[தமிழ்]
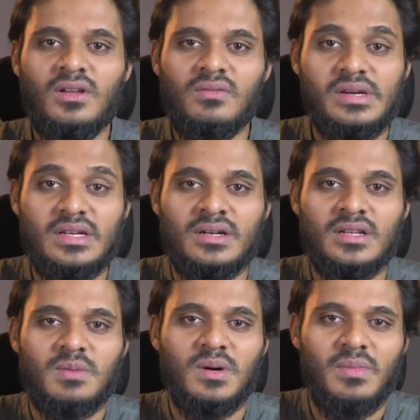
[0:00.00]
வயிறு
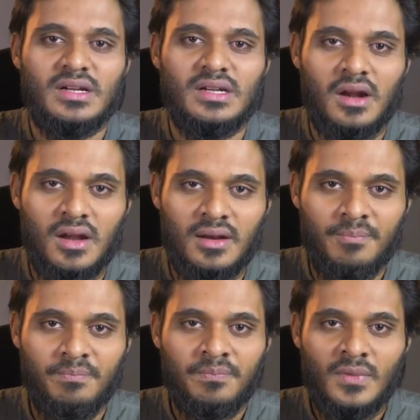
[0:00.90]
நிரம்ப மாட்டார்கள்
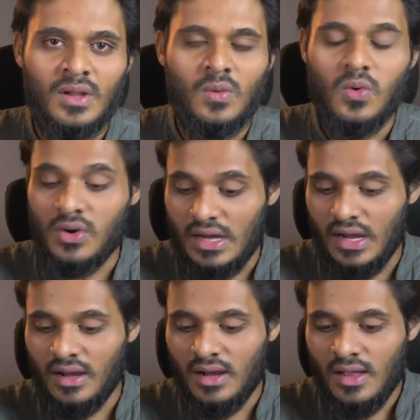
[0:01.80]
ஒரு
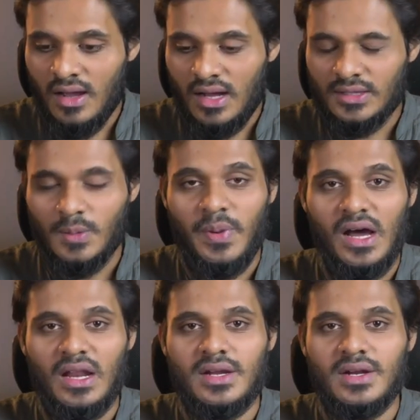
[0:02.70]
நாள் அந்த
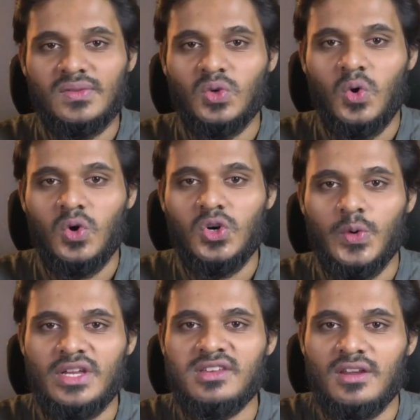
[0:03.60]
பாலை எடுத்து கொண்டு
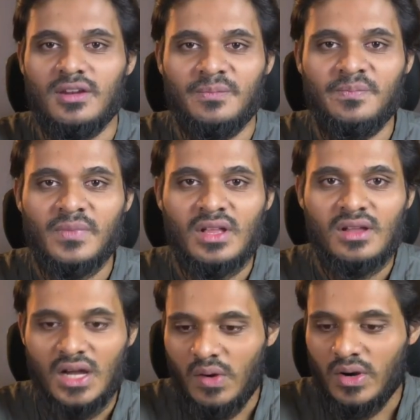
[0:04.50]
வருகிறேன்
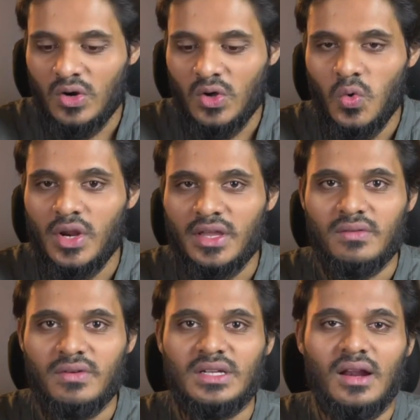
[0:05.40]
அவர்களோ உறங்கி
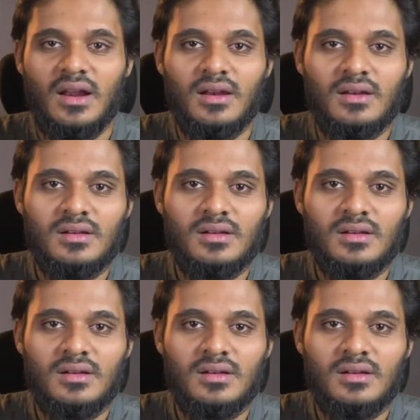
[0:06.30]
விட்டார்கள்